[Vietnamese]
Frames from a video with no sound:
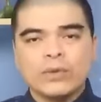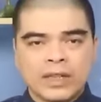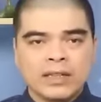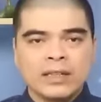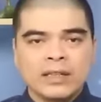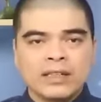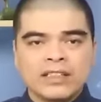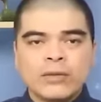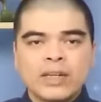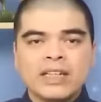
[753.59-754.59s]
thủy
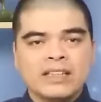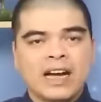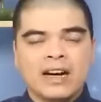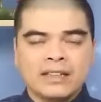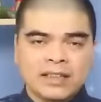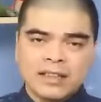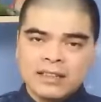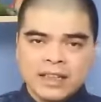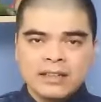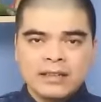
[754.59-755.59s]
trong khi nhà ở thì cần
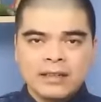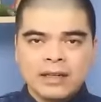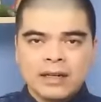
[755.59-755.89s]
tĩnh